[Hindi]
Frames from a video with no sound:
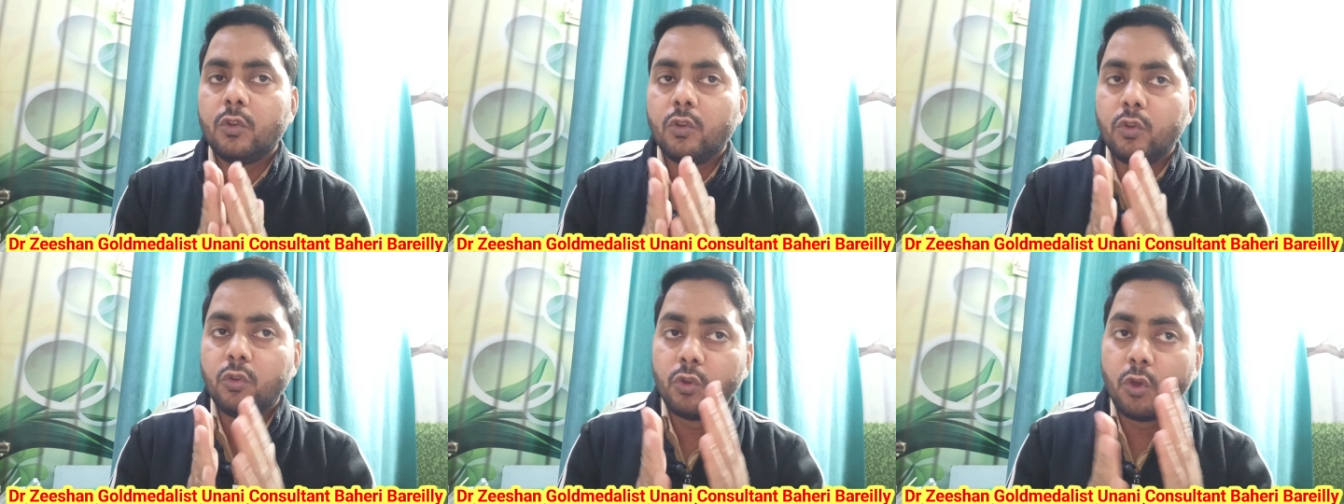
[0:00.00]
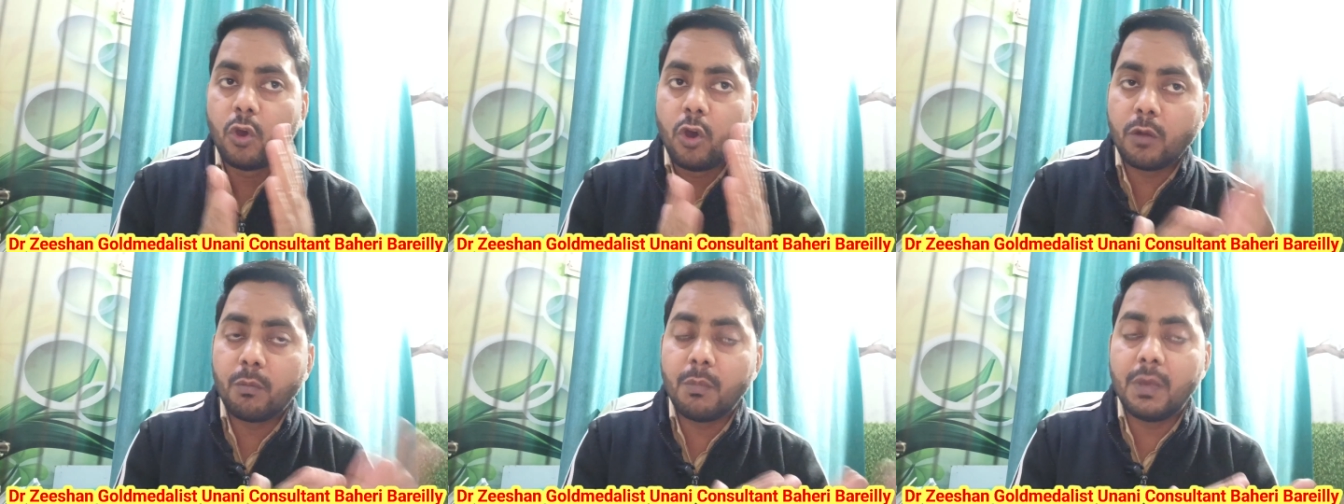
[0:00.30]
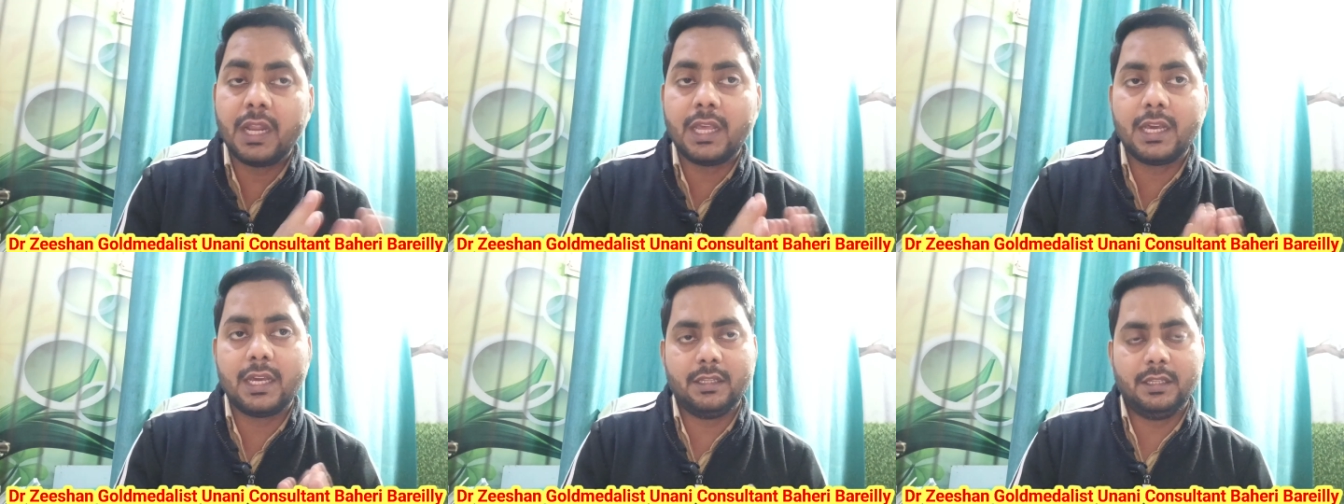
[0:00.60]

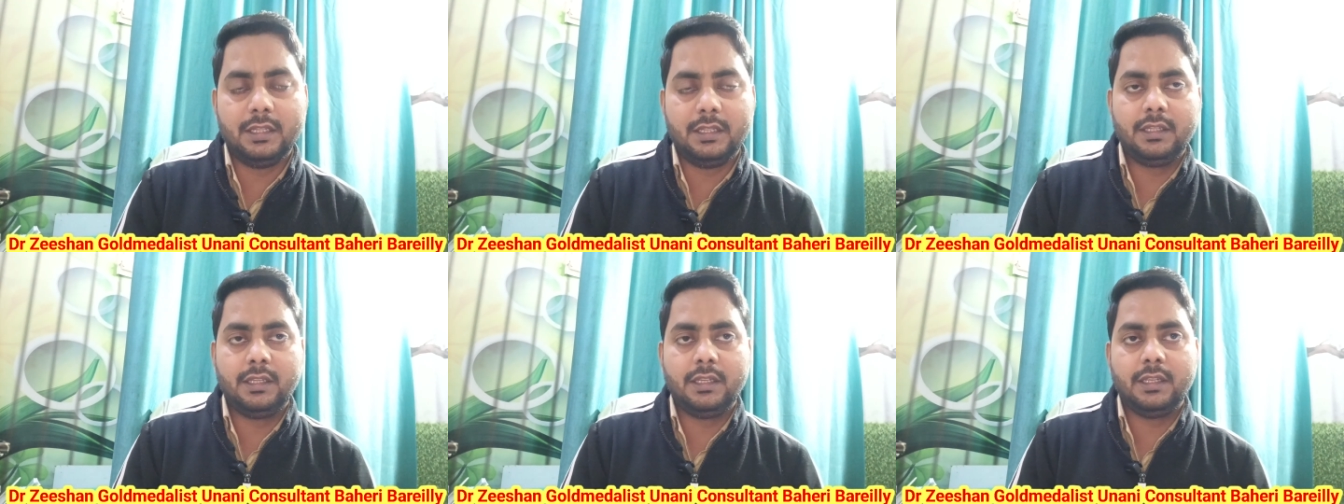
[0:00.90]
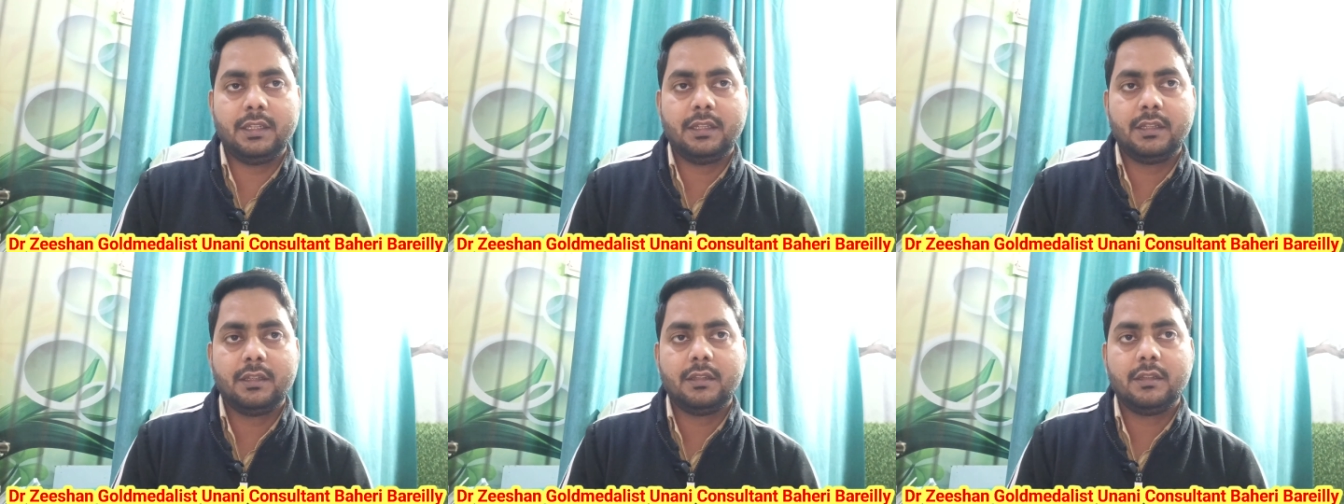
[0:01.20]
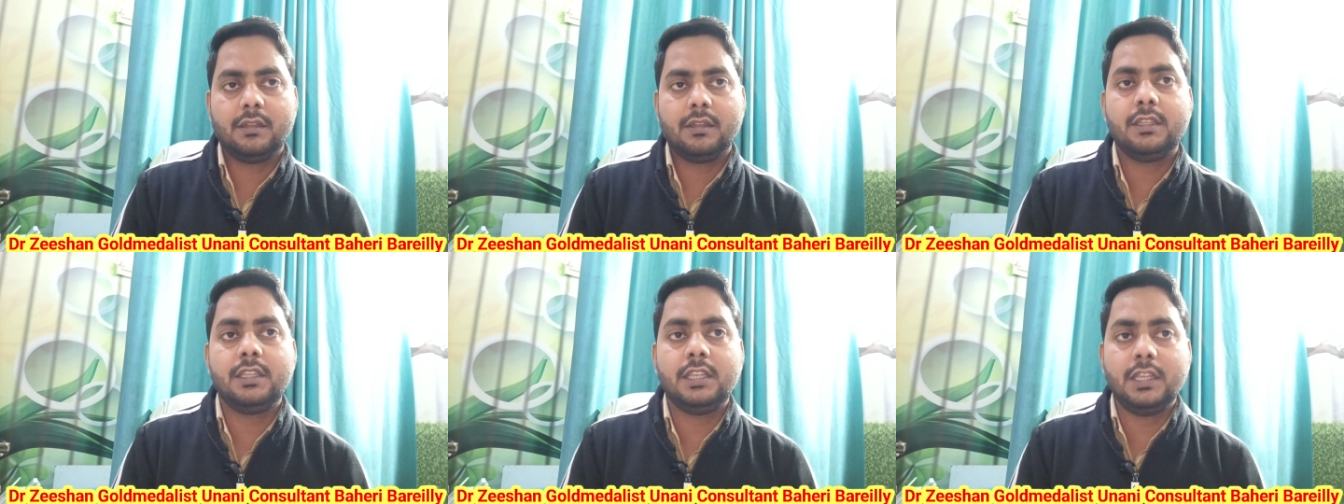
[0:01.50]
नॉर्मल कर देती है
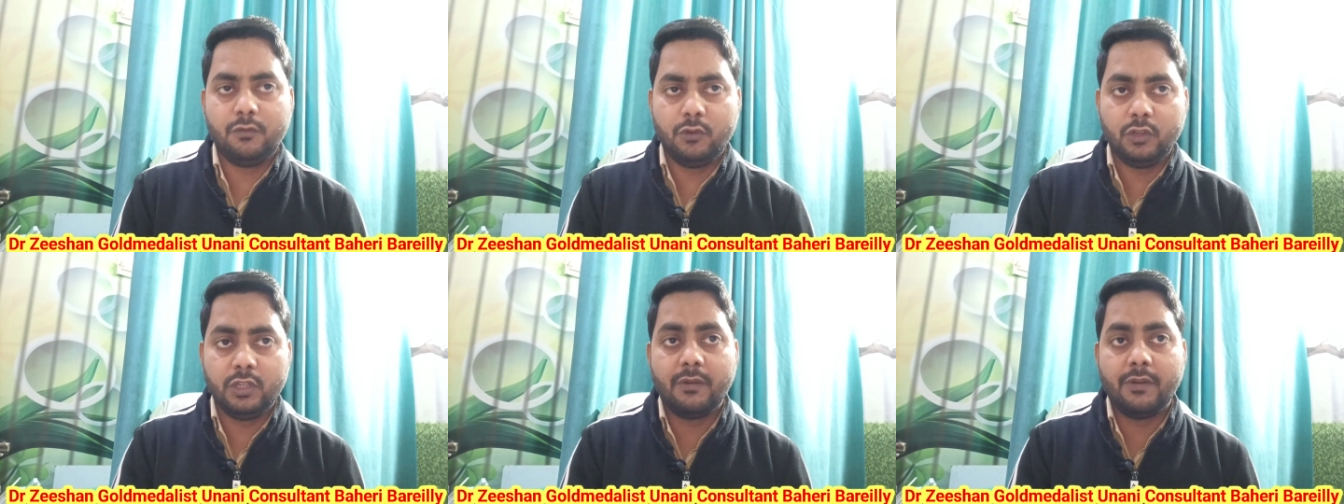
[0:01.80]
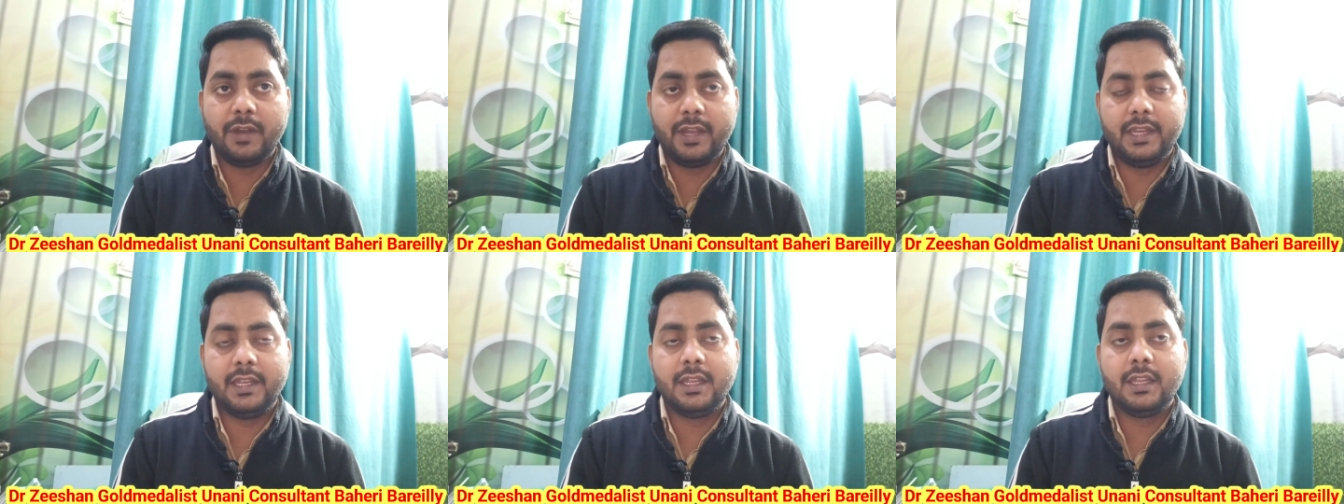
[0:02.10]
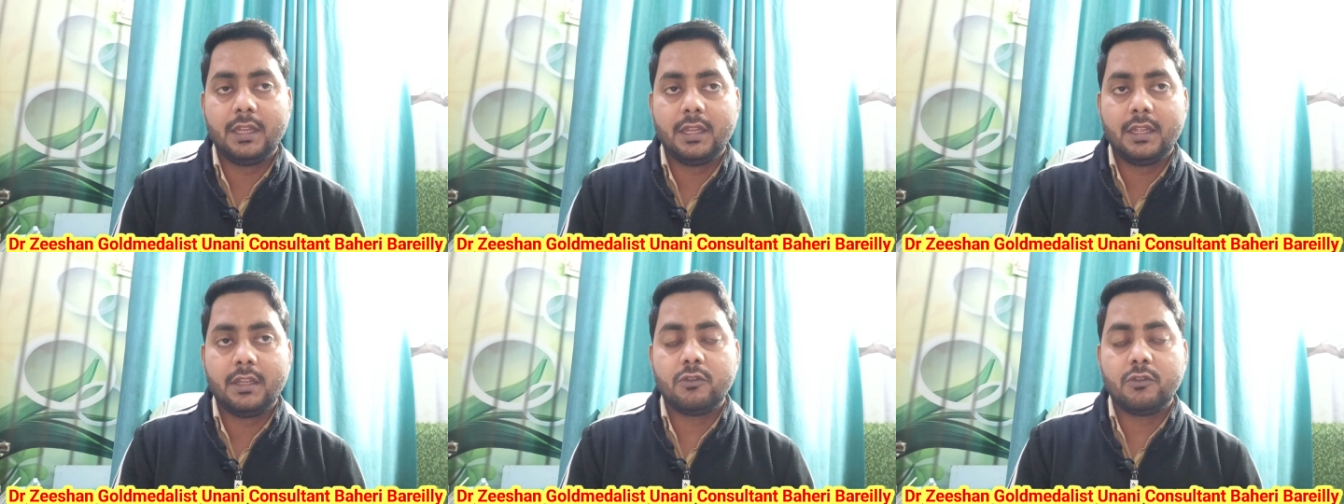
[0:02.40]
ये वो दवाएँ हैं